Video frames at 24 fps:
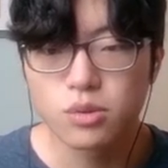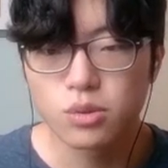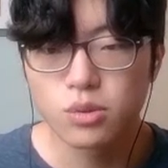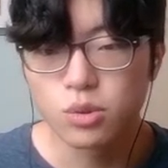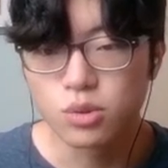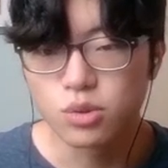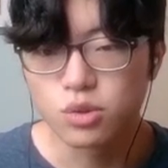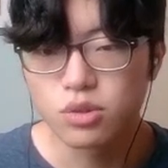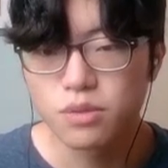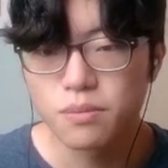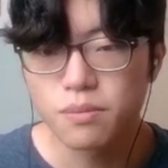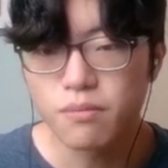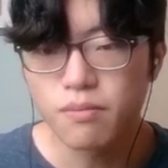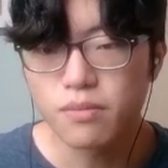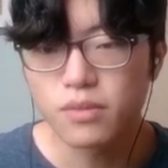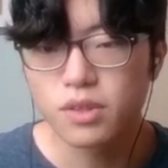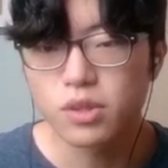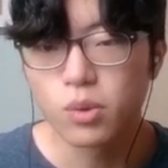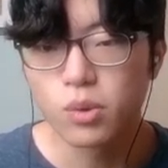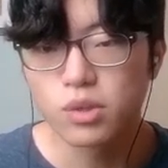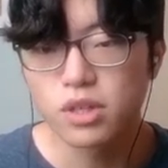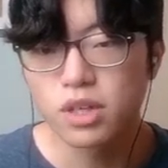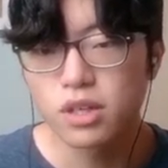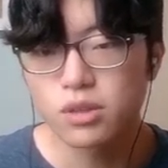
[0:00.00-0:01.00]
도중
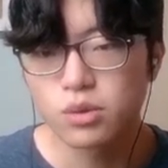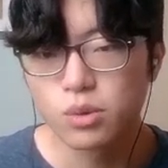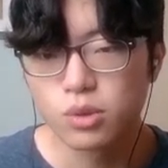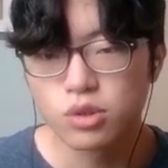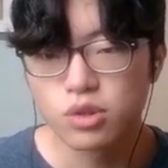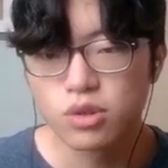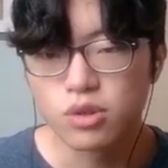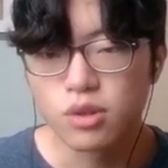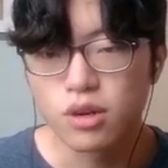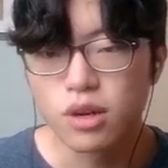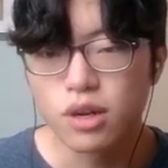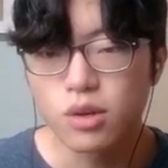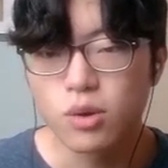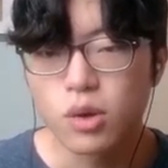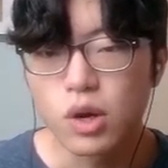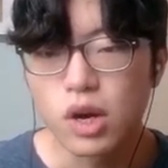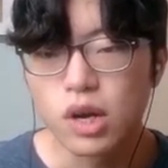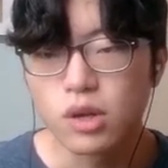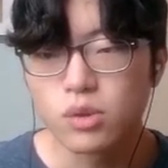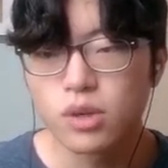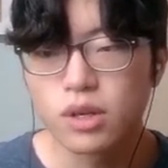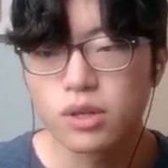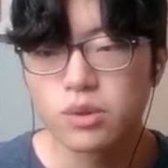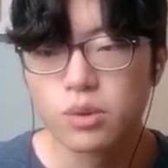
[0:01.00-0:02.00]
농약 노출과
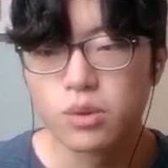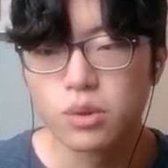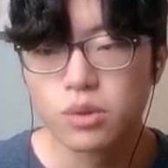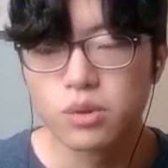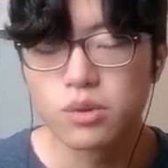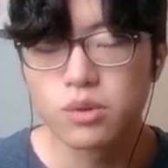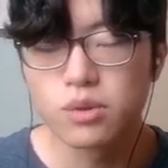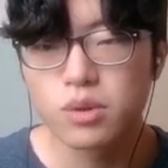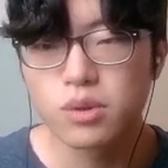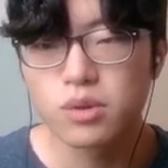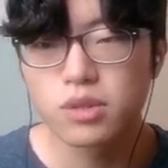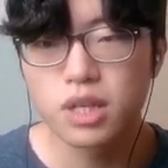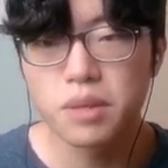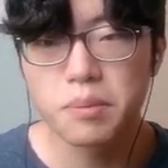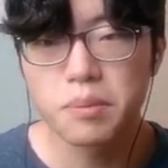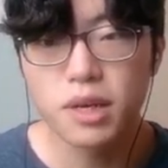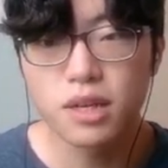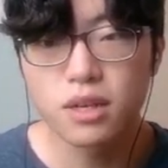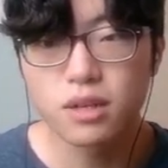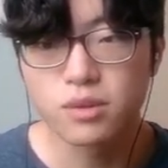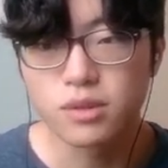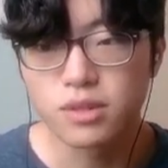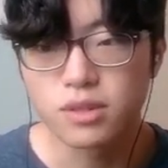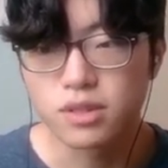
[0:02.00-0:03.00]
과도한 노동으로
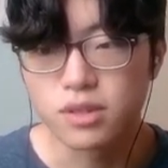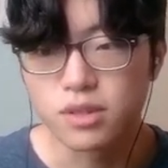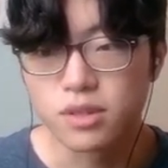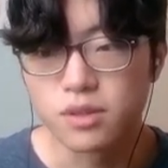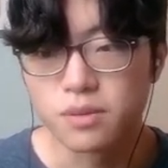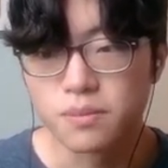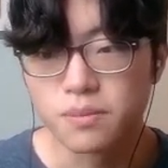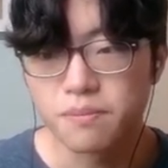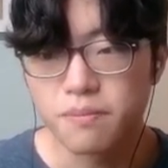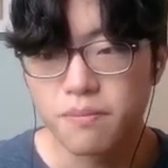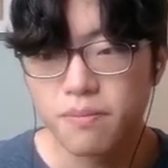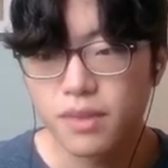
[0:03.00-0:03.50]
사망하고 있어요.